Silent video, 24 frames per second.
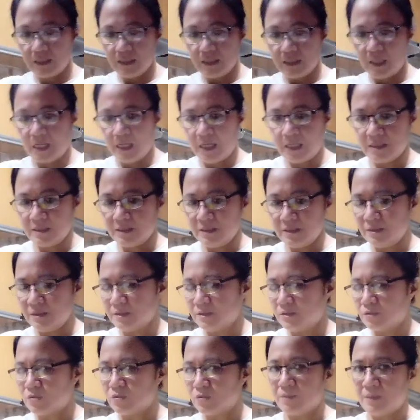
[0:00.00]
Yan.
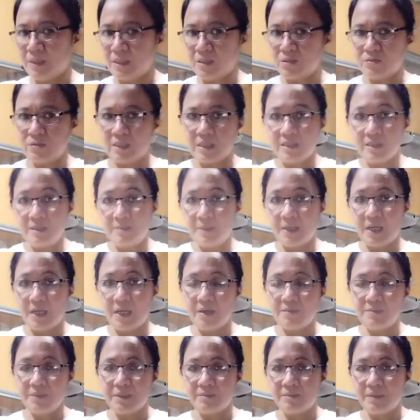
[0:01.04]
So, meron na rin naman
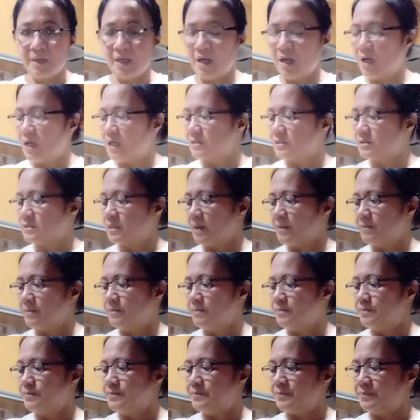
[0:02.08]
kaming mga
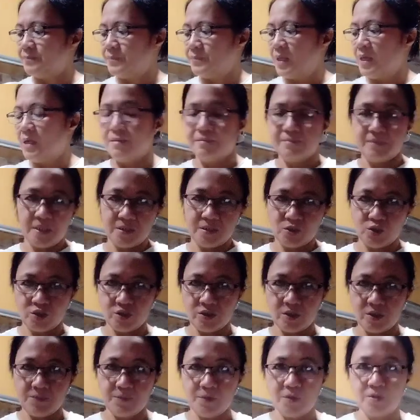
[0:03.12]
some
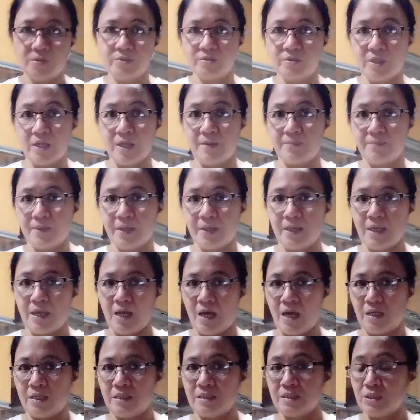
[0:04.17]
vegetables sa ref.
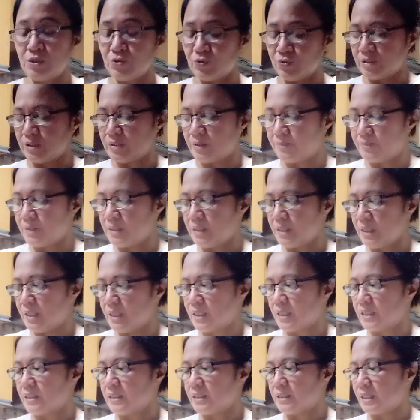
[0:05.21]
Kaya, hindi ko na siya binili
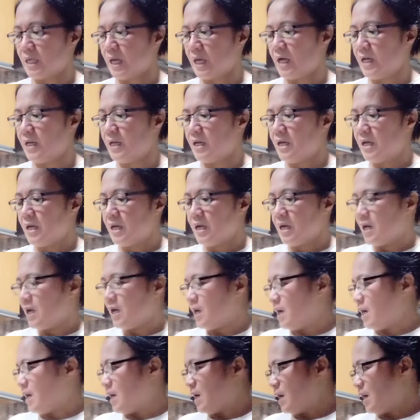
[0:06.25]
kanina.
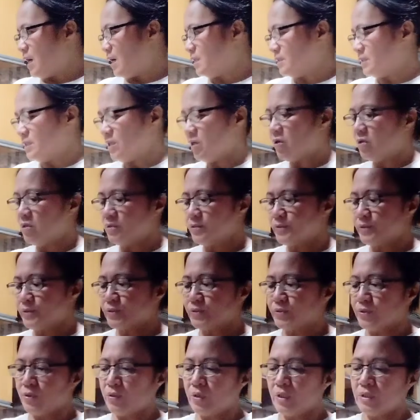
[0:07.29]
And
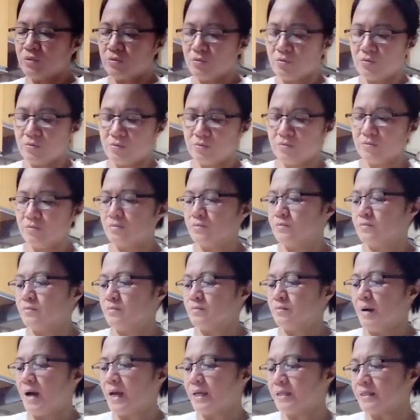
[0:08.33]
also, itong
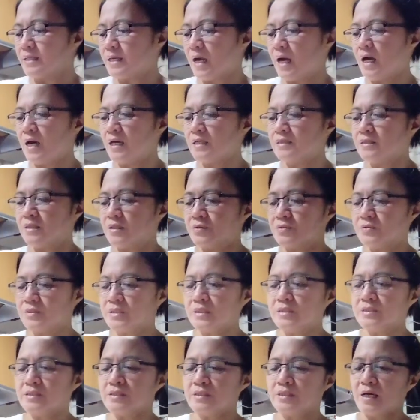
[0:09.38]
Maya, the
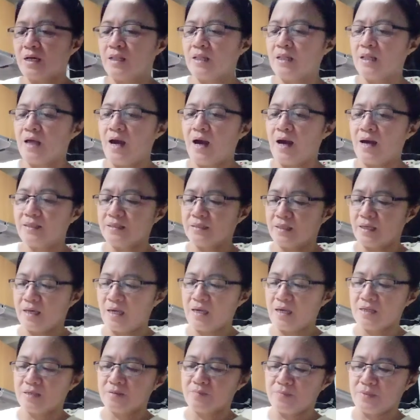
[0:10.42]
original hot
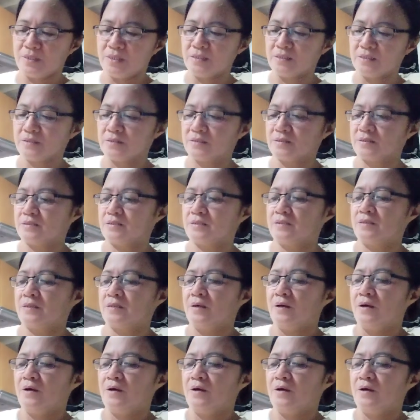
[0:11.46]
cake mix.